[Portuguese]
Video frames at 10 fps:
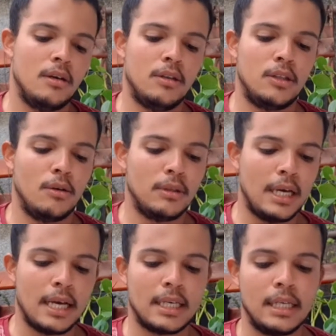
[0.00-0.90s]
Então
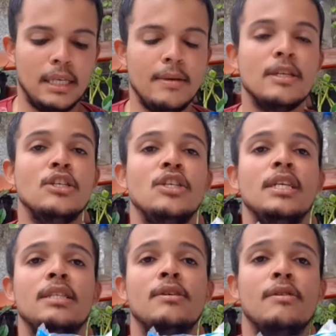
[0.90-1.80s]
tá aqui.
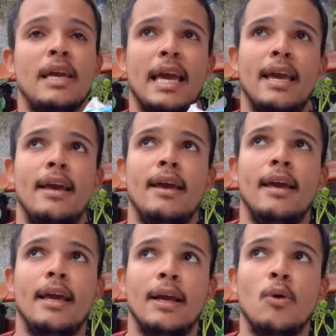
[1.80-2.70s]
Gente,
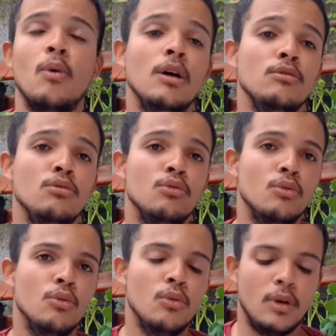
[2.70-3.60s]
é, quanto
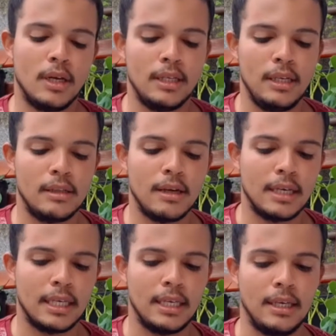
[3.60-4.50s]
dura isso
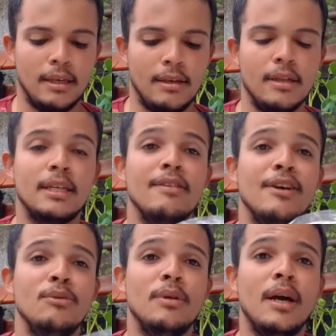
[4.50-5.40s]
aqui? Isso aqui
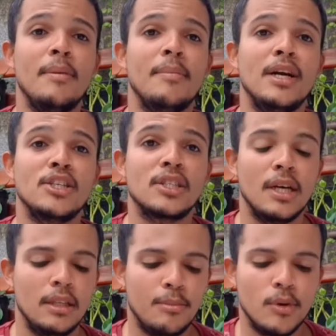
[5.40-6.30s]
vai durar
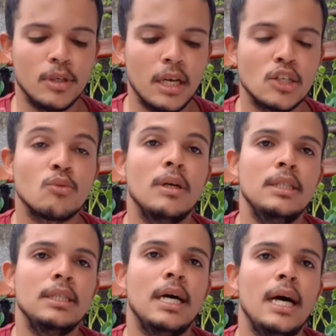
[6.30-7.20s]
bastante, porque as
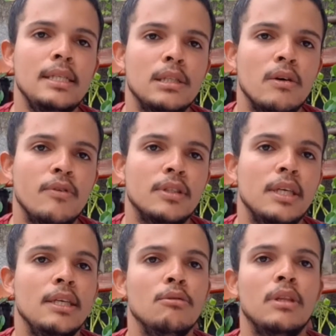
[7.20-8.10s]
quantidades que eu vou
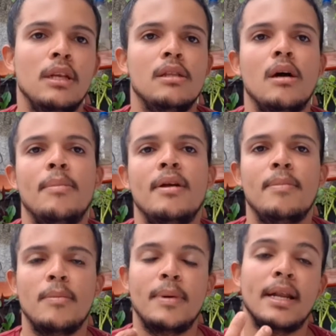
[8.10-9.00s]
ter que utilizar para
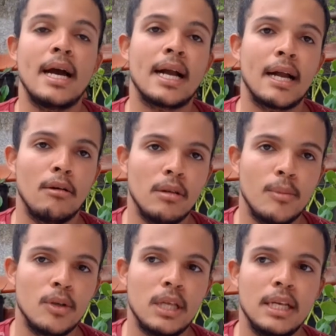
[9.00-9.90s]
preparar a calda
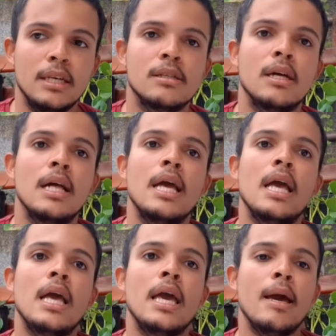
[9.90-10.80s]
bordaleta
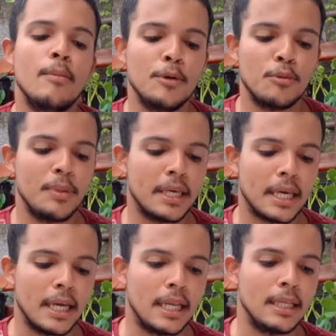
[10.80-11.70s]
é muito
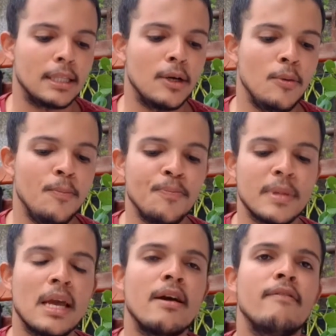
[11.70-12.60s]
pequena. Então
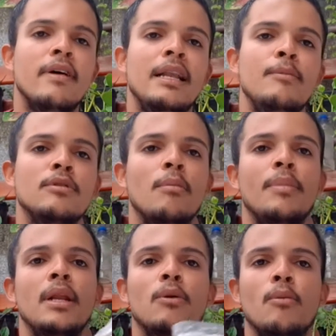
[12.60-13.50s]
vale muito a
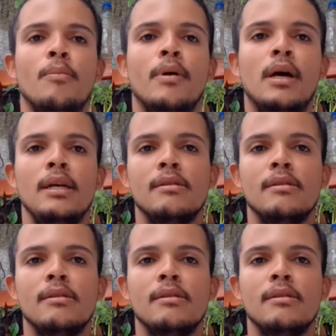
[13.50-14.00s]
pena comprar.